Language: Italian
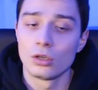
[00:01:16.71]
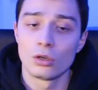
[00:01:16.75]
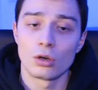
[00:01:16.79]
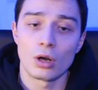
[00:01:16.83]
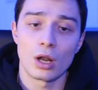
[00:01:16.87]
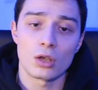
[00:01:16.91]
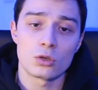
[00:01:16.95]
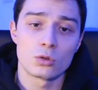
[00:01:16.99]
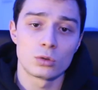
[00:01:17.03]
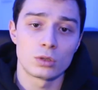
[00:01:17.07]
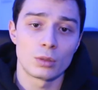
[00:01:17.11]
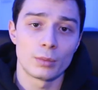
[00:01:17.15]
Non
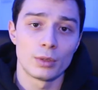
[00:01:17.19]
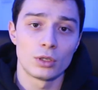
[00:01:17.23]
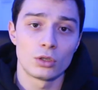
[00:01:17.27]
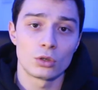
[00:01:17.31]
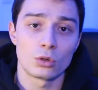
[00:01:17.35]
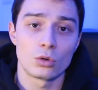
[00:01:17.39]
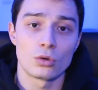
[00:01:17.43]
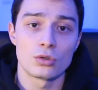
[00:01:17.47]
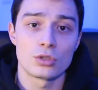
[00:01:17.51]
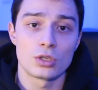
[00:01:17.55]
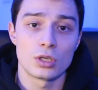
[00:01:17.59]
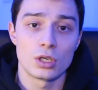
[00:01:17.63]
è
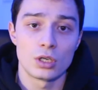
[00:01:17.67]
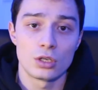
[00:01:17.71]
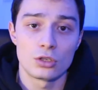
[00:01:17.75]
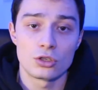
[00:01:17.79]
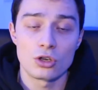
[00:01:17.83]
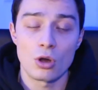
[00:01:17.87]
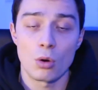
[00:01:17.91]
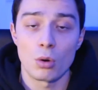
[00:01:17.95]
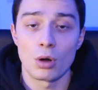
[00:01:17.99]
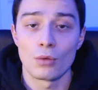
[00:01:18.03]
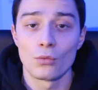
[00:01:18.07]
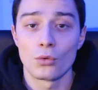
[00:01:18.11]
assolutamente così,
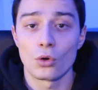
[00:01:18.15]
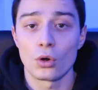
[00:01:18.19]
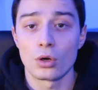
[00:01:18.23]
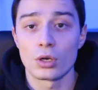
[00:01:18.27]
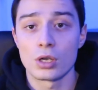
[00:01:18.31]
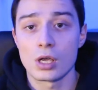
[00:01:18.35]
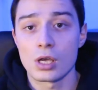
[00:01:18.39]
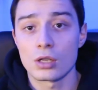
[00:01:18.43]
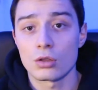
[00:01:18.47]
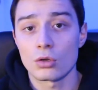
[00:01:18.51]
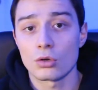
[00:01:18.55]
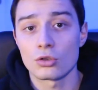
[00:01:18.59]
c'è un lavoro
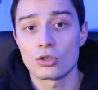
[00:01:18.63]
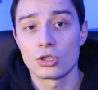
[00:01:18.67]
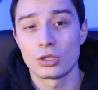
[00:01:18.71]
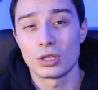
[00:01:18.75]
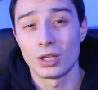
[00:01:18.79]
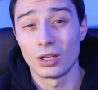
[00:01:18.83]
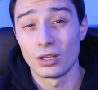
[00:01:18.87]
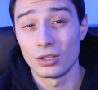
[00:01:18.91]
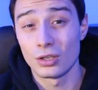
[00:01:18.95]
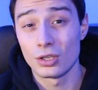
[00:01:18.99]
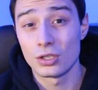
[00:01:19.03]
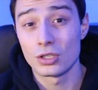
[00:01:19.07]
dietro, c'è
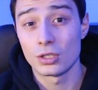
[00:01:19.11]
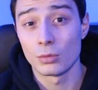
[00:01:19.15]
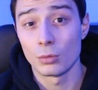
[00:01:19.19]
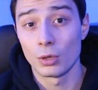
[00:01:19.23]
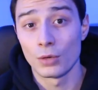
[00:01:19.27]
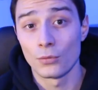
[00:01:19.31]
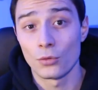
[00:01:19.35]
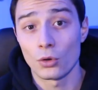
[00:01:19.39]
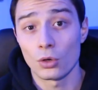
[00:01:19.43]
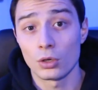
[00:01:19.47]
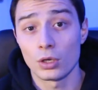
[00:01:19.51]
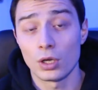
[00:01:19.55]
tantissimo
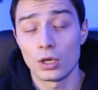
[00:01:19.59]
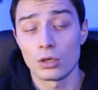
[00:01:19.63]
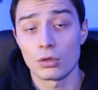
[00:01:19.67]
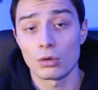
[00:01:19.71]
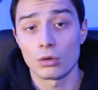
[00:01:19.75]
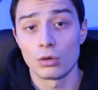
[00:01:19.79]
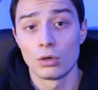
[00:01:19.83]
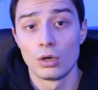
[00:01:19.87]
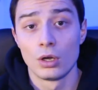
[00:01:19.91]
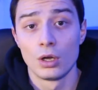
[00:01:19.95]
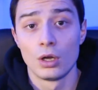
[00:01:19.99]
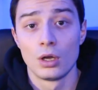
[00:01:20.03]
lavoro
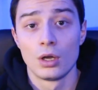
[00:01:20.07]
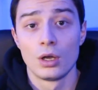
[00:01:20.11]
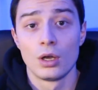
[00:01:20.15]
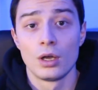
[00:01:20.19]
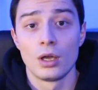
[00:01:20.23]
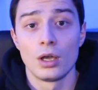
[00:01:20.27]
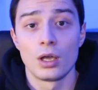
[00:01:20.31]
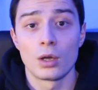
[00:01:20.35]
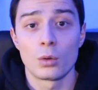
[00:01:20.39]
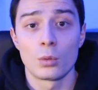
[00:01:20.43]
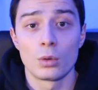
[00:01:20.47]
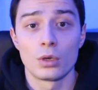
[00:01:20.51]
dietro
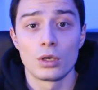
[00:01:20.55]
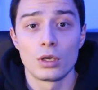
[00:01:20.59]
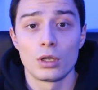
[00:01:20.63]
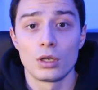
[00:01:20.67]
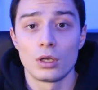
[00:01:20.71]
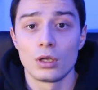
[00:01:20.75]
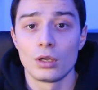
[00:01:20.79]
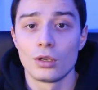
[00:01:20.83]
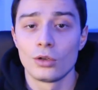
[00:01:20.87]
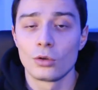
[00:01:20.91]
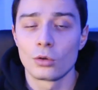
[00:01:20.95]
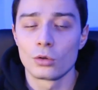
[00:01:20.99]
e
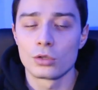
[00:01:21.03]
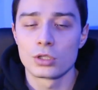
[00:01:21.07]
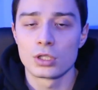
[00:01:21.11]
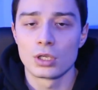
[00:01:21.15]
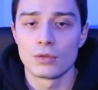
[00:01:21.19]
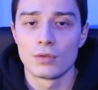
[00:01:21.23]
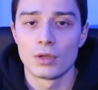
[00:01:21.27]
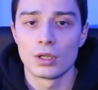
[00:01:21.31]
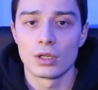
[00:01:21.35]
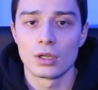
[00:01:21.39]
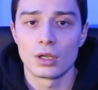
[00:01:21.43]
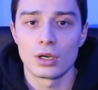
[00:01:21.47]
quindi non si
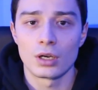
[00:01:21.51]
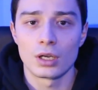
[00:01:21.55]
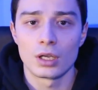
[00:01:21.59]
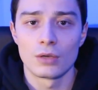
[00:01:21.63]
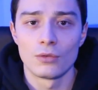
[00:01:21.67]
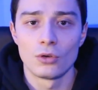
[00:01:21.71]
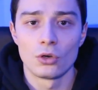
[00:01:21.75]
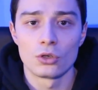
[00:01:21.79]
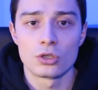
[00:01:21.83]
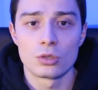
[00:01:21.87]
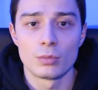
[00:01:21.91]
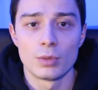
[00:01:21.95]
diventa ricchi
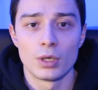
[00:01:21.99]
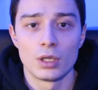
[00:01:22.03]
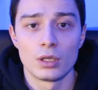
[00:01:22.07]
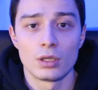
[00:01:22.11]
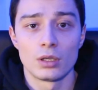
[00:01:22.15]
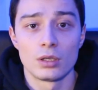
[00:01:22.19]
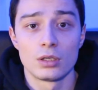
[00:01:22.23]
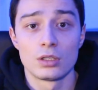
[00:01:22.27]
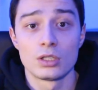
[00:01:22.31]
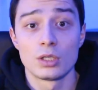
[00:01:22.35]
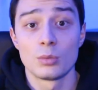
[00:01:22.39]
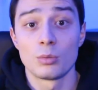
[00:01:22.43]

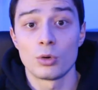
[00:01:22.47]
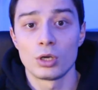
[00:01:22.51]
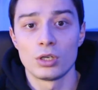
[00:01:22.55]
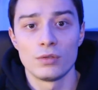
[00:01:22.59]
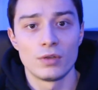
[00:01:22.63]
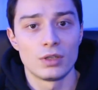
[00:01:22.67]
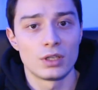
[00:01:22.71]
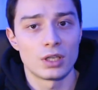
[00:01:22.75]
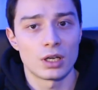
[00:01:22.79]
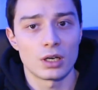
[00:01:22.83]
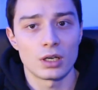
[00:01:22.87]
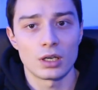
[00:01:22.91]
velocemente. Si può
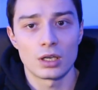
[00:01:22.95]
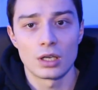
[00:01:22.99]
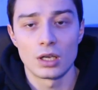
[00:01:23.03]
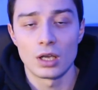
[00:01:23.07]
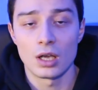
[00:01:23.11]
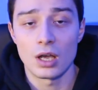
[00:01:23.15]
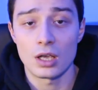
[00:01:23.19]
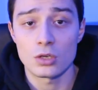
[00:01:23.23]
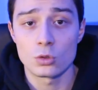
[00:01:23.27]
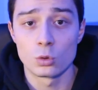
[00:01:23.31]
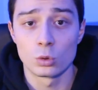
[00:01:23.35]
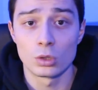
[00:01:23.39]
diventare ricchi?
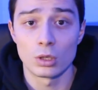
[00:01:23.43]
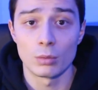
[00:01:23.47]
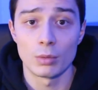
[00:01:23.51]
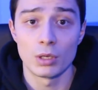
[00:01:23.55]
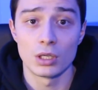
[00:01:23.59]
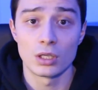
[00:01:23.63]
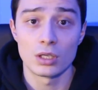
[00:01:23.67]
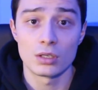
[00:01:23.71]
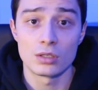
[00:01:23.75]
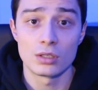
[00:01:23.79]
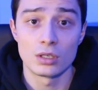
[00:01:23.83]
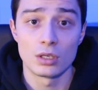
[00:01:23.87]

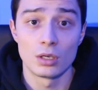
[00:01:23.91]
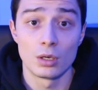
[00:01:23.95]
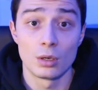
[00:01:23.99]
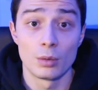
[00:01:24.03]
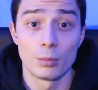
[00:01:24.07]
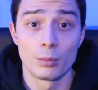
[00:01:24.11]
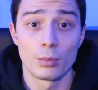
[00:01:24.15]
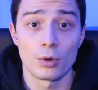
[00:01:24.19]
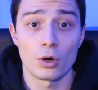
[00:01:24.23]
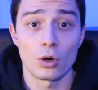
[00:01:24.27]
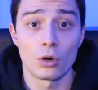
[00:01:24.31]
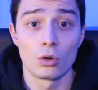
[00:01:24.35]
Assolutamente sì,
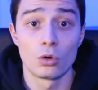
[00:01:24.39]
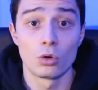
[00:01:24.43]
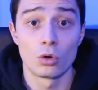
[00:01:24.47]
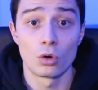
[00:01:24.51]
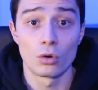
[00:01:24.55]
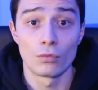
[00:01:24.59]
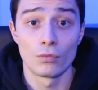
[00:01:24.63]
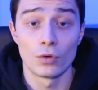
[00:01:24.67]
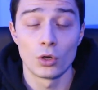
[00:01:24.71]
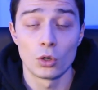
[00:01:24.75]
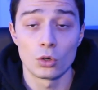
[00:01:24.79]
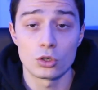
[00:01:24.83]
però
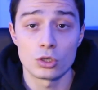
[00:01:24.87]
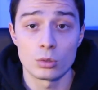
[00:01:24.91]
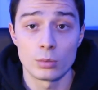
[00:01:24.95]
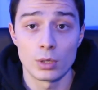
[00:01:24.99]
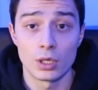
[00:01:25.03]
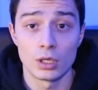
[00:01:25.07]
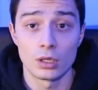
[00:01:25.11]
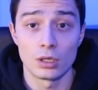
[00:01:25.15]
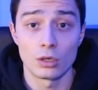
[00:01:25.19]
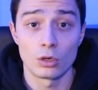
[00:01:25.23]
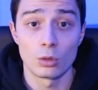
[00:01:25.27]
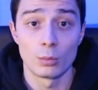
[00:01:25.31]
non
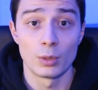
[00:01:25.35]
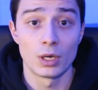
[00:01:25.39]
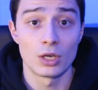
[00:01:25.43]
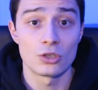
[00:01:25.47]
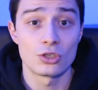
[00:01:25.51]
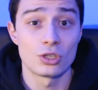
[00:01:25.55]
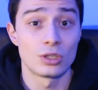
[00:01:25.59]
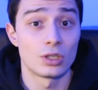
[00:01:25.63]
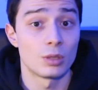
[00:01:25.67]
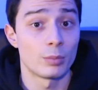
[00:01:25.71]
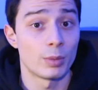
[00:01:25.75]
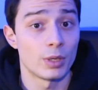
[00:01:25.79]
velocemente come la
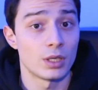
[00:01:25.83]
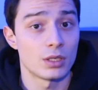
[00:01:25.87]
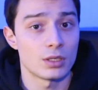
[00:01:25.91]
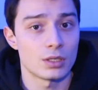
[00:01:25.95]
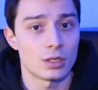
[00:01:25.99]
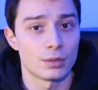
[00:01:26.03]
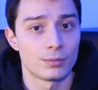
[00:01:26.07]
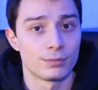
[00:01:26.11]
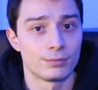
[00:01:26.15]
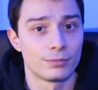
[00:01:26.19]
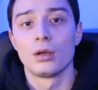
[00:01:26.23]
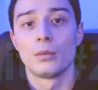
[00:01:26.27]
gente
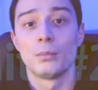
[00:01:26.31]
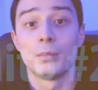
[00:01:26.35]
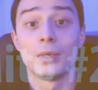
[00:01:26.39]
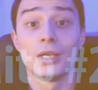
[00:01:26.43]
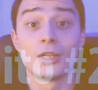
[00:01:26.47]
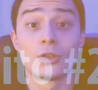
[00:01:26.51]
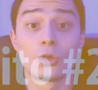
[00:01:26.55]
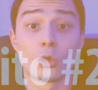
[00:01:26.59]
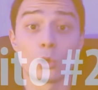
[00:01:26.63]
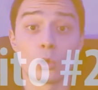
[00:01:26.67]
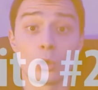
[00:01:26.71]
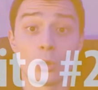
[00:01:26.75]
pensa. Mito